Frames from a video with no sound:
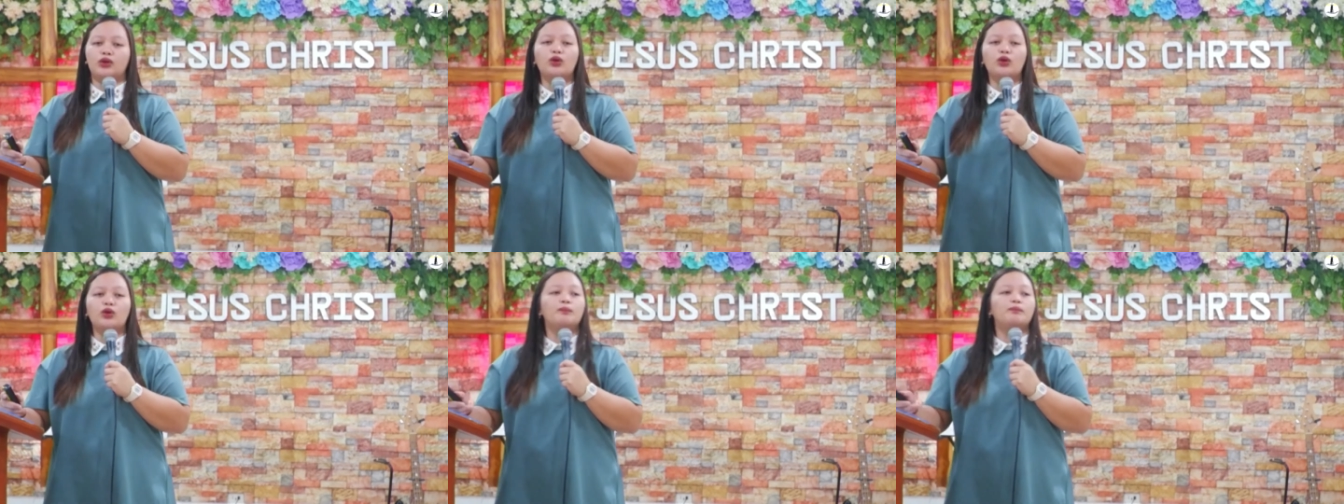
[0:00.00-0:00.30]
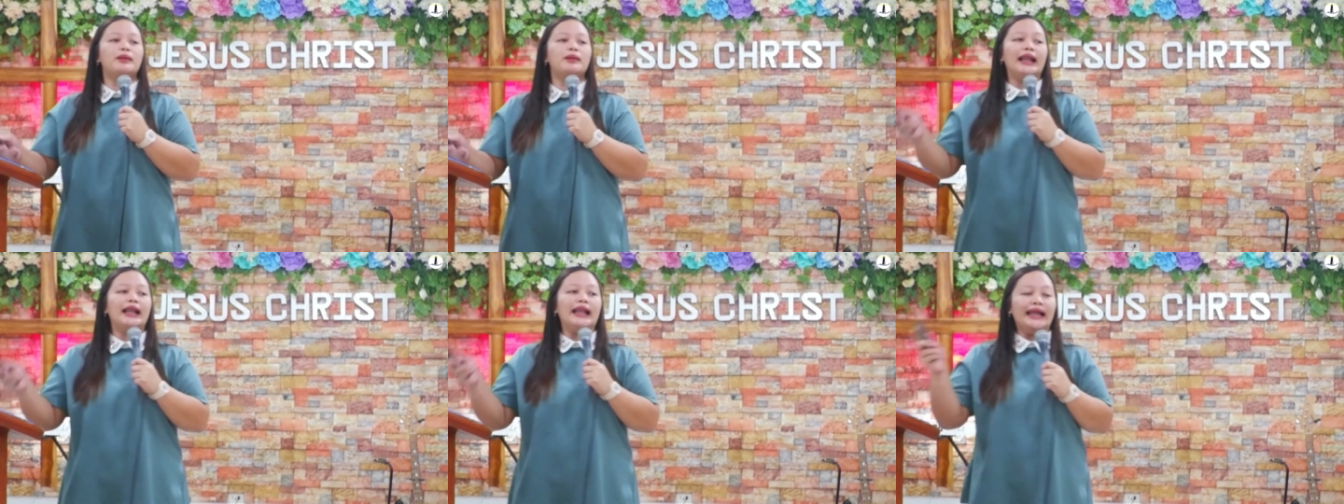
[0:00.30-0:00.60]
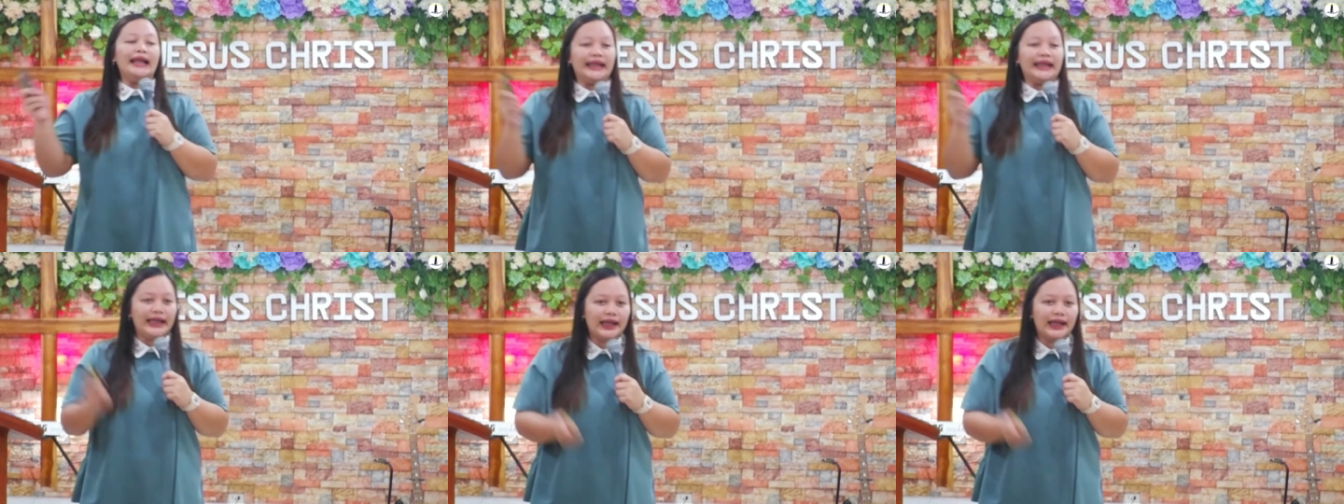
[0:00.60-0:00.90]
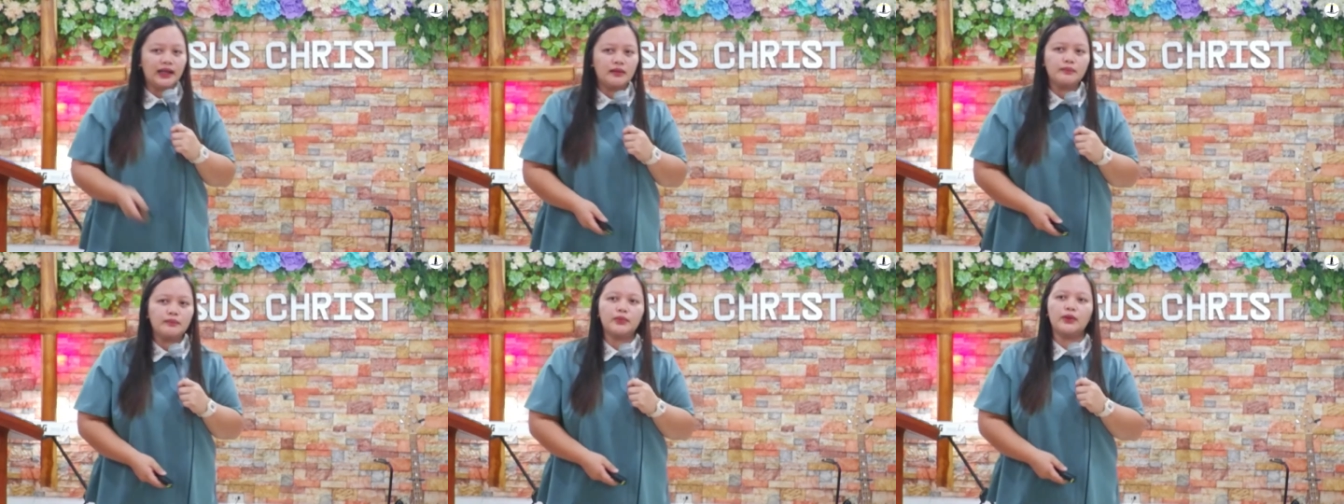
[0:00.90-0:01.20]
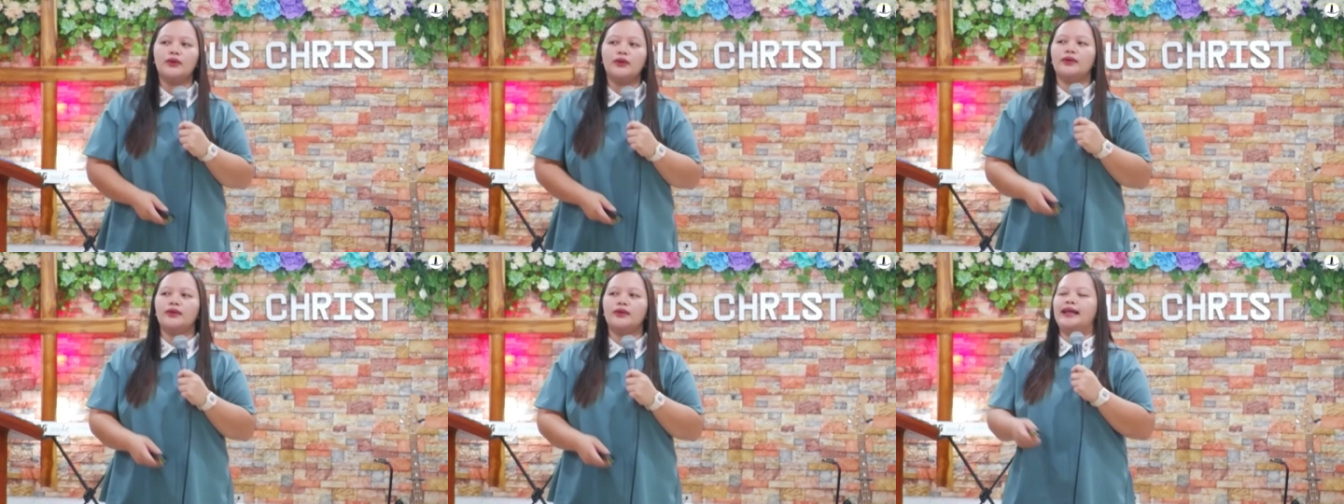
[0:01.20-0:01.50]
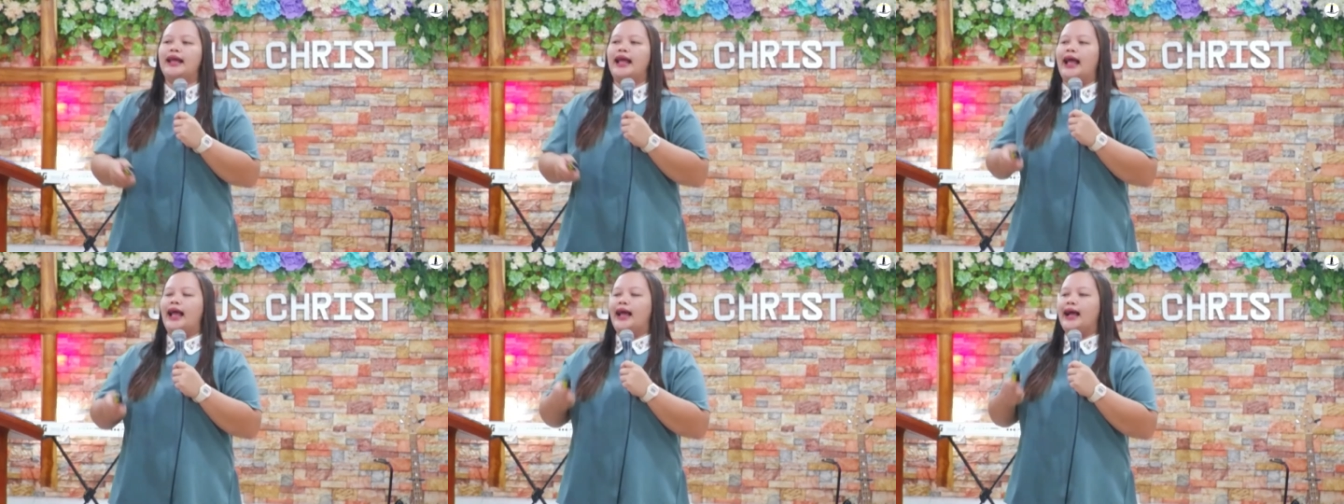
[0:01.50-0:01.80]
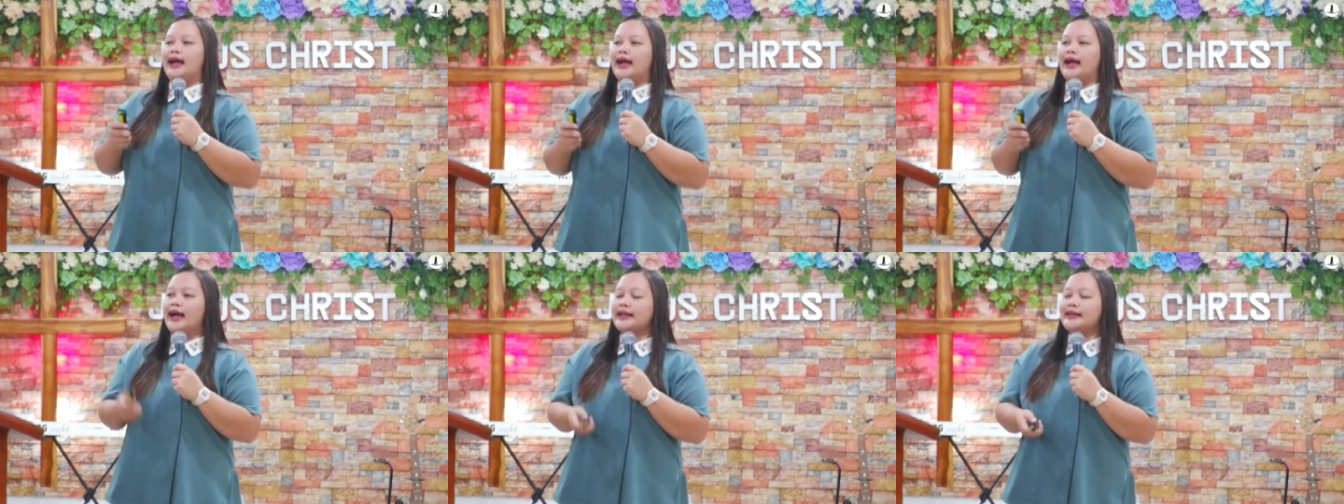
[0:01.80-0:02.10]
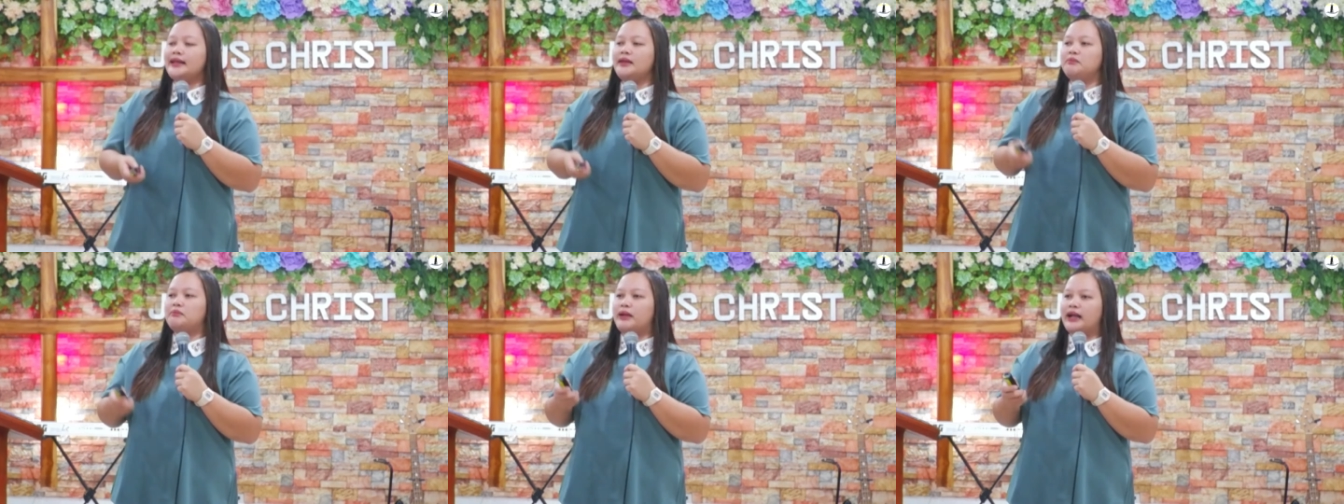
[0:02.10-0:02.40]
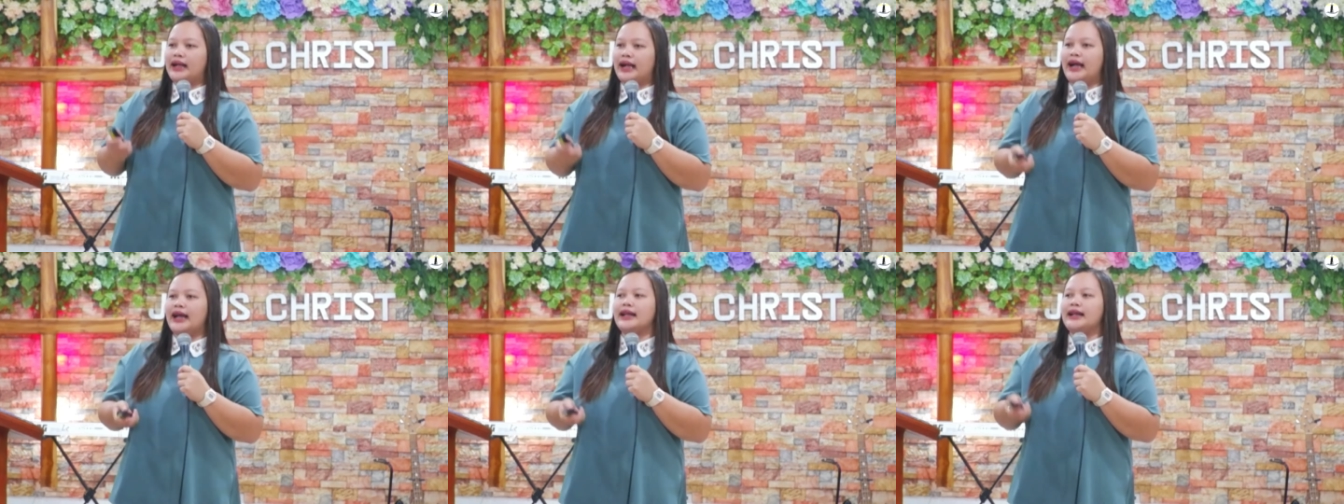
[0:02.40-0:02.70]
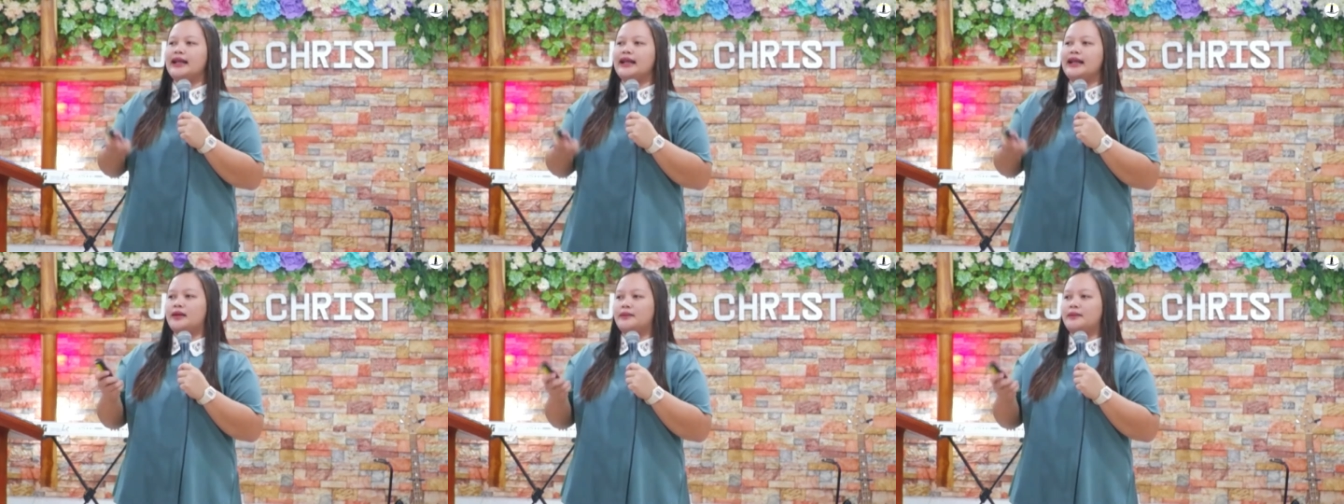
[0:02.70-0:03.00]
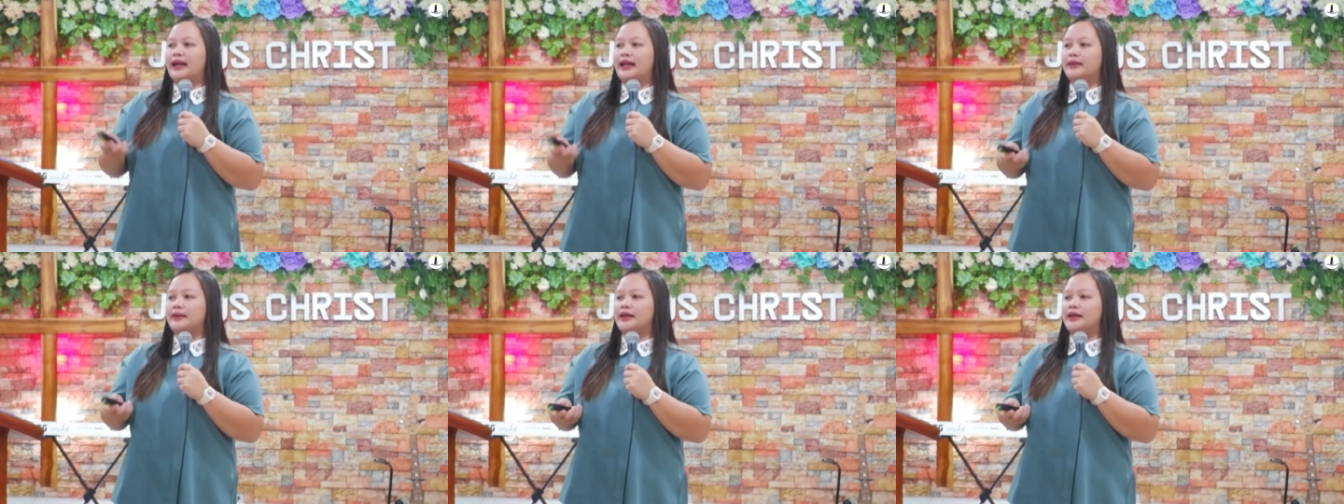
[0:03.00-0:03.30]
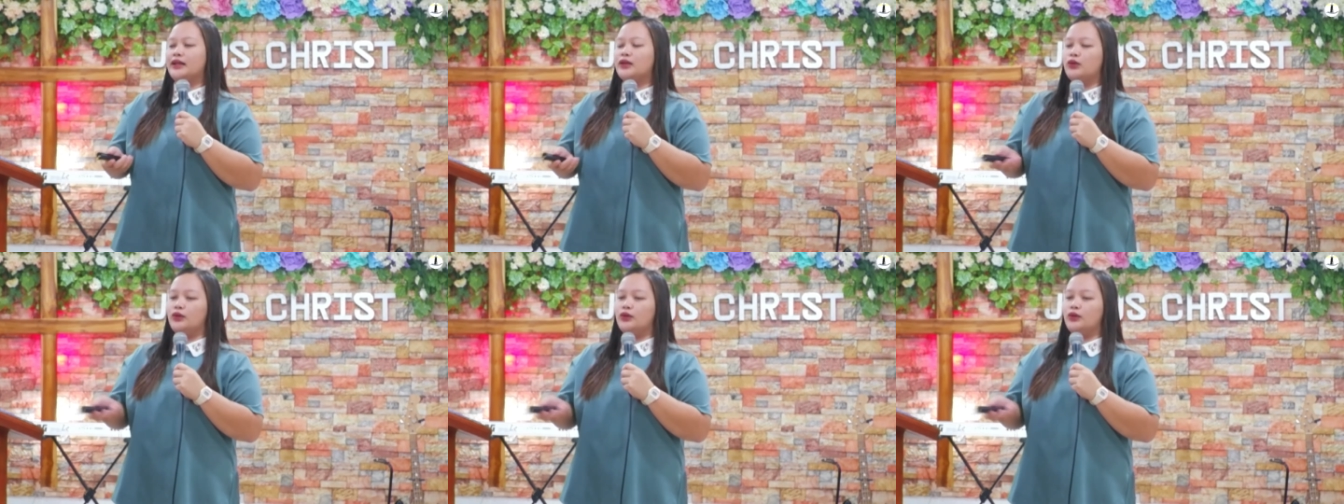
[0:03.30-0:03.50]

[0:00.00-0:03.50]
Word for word: kung palagian po ang ating pag-aaral ng Bible.